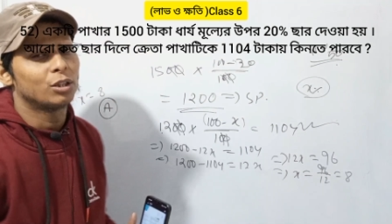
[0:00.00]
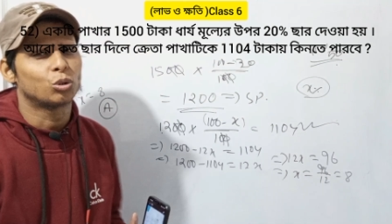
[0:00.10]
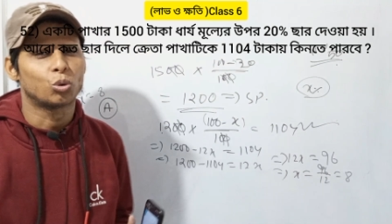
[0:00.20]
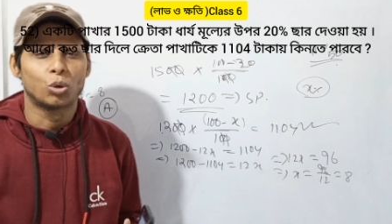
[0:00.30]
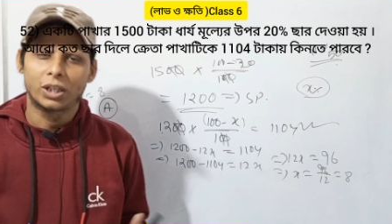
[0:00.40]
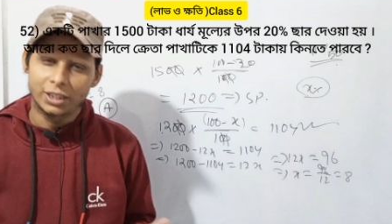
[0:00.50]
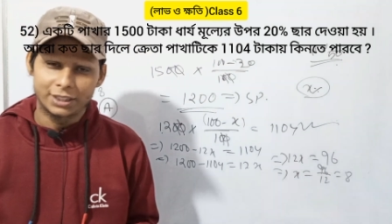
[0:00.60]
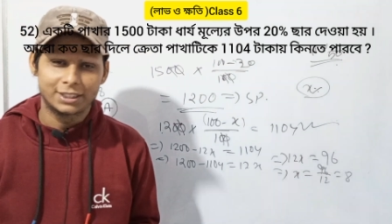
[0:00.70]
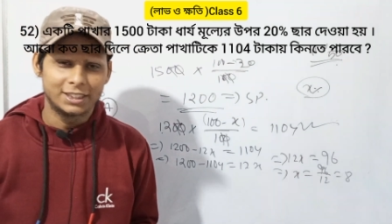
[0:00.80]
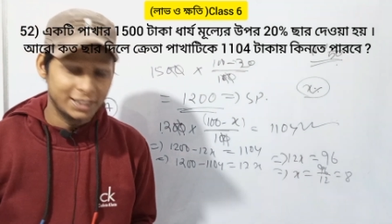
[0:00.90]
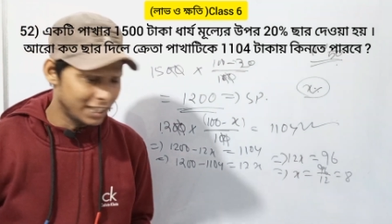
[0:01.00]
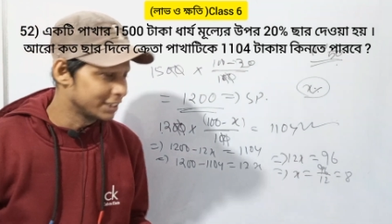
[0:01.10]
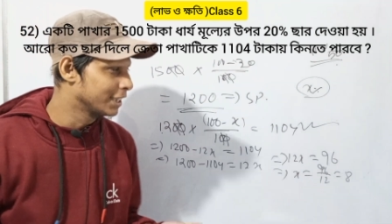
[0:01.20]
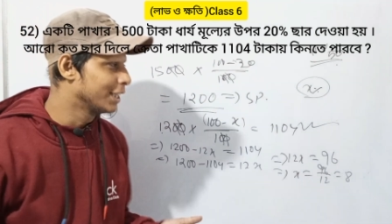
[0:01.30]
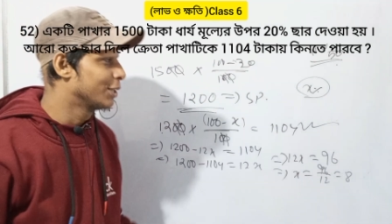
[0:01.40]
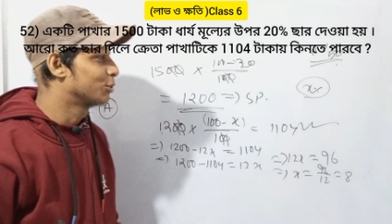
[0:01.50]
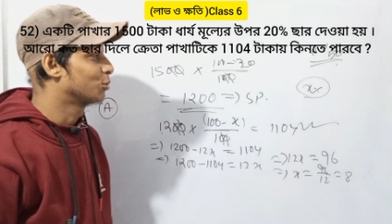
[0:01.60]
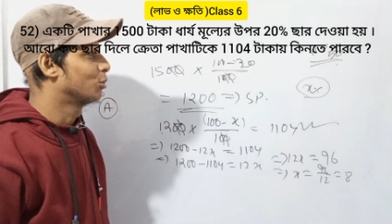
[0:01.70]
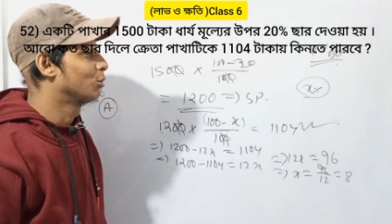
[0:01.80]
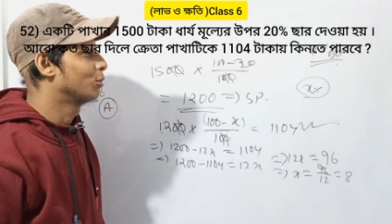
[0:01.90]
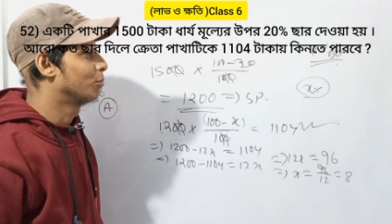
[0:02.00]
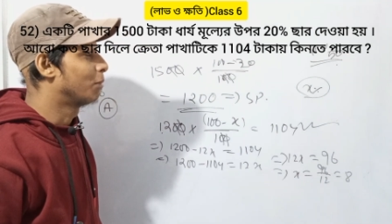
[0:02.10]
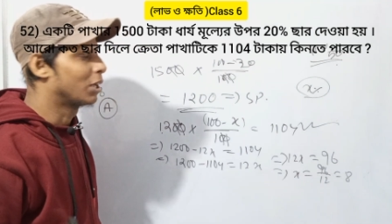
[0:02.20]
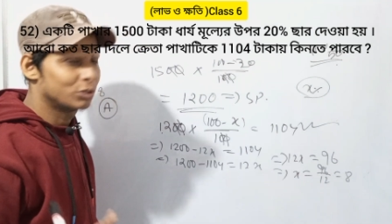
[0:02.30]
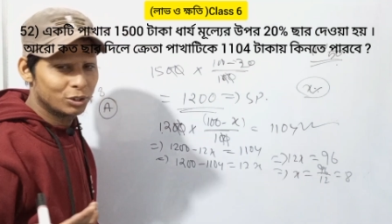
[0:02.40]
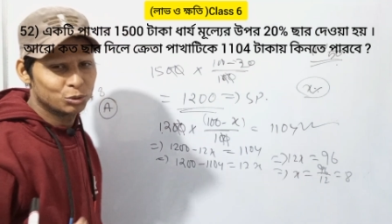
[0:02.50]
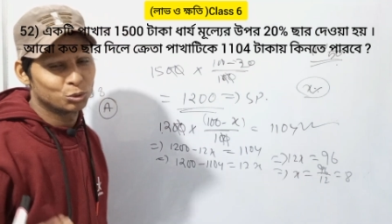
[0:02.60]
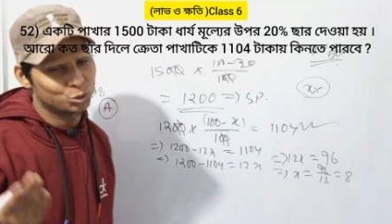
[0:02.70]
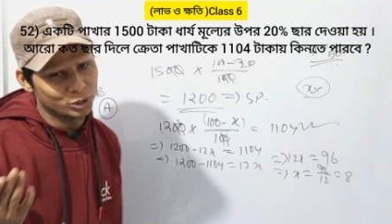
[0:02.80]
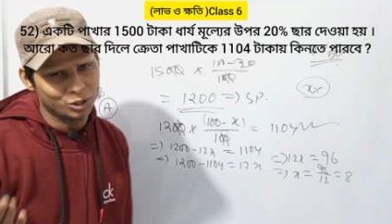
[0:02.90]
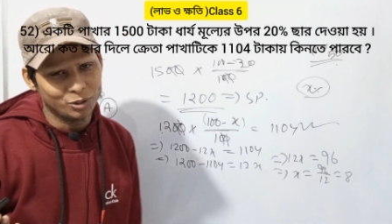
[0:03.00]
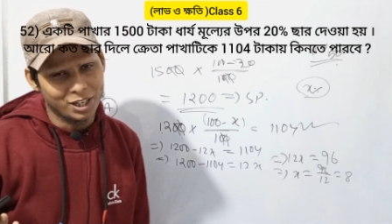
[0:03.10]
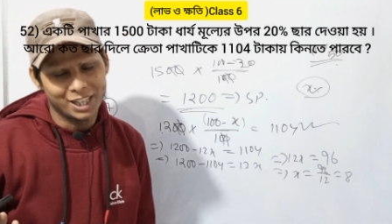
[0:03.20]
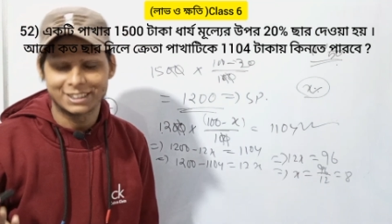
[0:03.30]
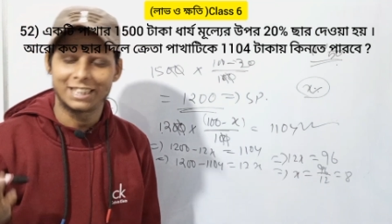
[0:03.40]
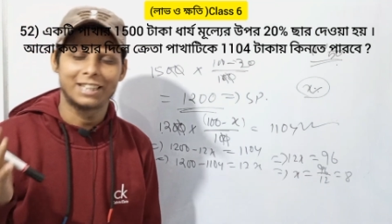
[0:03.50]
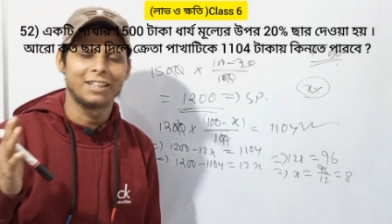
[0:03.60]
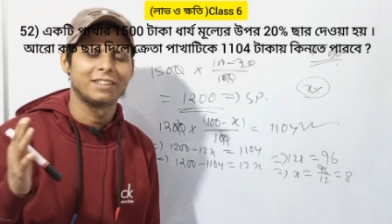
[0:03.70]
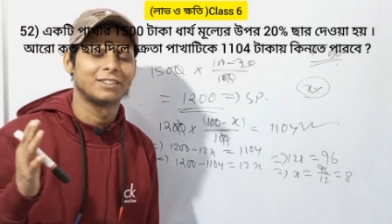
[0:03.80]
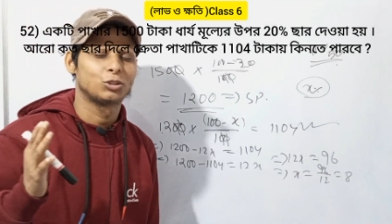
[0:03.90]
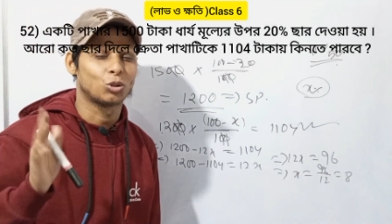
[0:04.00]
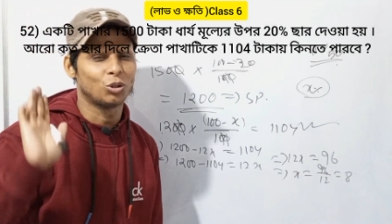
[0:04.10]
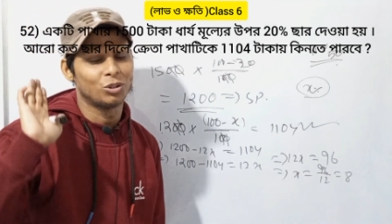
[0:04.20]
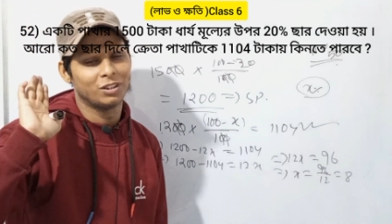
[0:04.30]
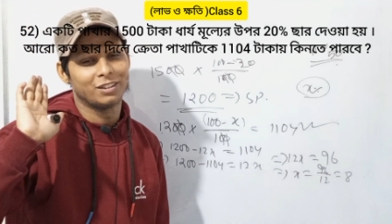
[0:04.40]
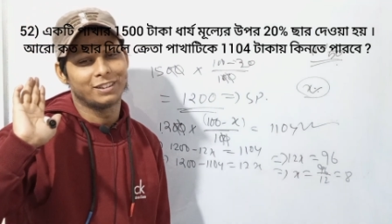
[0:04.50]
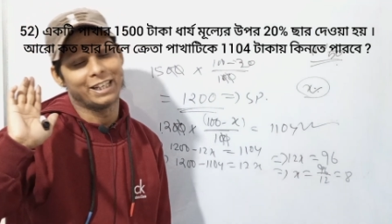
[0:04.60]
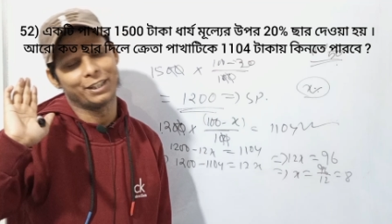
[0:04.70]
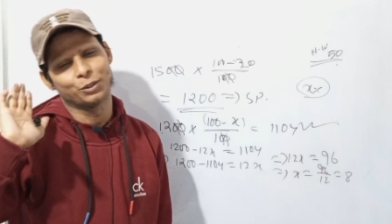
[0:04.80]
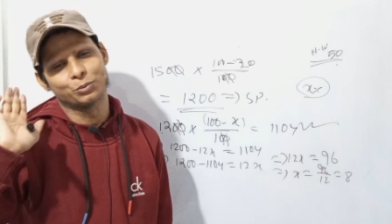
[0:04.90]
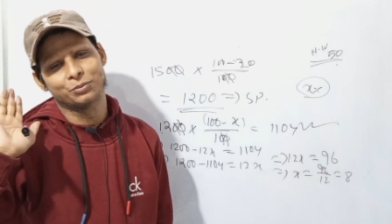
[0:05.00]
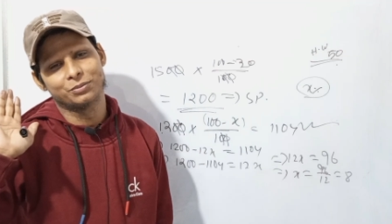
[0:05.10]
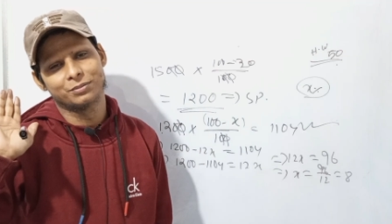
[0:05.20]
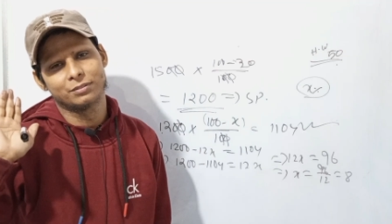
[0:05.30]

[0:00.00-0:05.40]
তো কলকাতায় যাচ্ছি ঠিক আছে সো ভালো থেকো সুস্থ থেকো আজকে এখানে চলো থ্যাংক ইউ